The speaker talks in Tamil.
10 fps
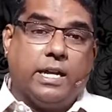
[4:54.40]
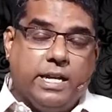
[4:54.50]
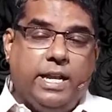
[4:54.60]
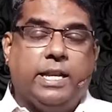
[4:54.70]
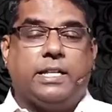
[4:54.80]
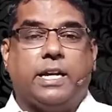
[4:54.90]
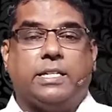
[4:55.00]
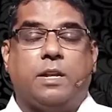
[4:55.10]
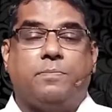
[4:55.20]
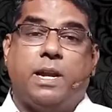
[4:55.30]
கிரியைக்கு
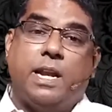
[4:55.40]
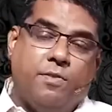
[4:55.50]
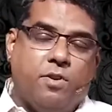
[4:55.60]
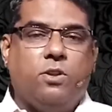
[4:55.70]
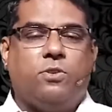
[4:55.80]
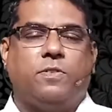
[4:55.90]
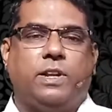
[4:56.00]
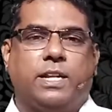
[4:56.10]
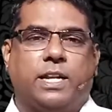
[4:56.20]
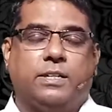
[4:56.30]
தக்கதான பலன் அவரோடு கூட
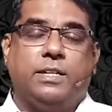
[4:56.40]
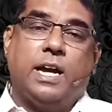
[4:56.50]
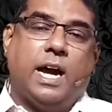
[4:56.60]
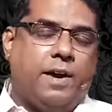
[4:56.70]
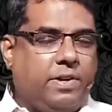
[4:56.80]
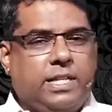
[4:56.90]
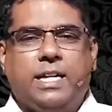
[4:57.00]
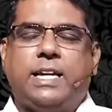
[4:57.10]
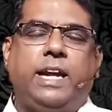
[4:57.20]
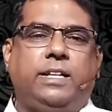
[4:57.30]
வருகிறது அவர் தான்
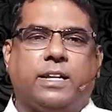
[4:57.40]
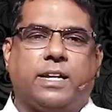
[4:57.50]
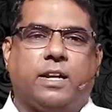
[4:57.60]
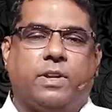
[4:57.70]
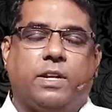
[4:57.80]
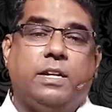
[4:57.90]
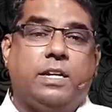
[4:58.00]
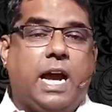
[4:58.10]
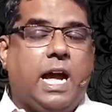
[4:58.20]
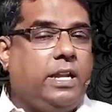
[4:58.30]
நியாயந்திருக்கிறவர்
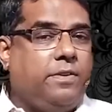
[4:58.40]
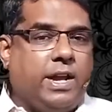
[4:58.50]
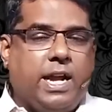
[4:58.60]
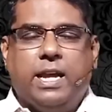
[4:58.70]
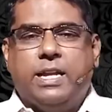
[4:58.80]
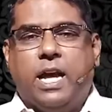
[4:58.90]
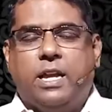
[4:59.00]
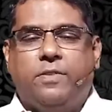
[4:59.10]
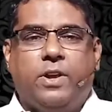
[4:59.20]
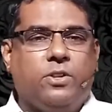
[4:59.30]
யாரையும் வேணாம்
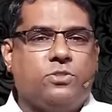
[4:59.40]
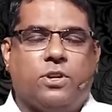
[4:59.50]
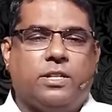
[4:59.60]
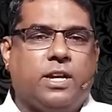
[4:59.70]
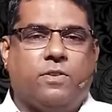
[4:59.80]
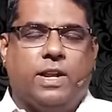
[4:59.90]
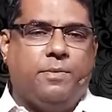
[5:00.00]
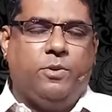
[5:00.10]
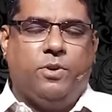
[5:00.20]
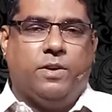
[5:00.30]
யாரையும் வேணும்னு சொல்கிறதுக்கு அவர்
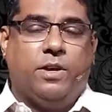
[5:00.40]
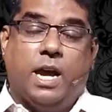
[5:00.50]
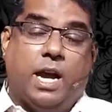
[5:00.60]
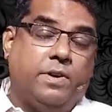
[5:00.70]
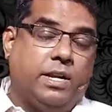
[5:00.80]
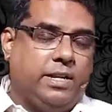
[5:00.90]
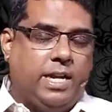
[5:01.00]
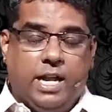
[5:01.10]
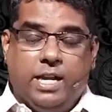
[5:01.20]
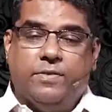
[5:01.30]
வளமை உள்ள அவர்
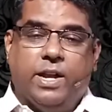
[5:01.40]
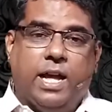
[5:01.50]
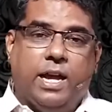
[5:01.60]
யாரையும் வேணாம்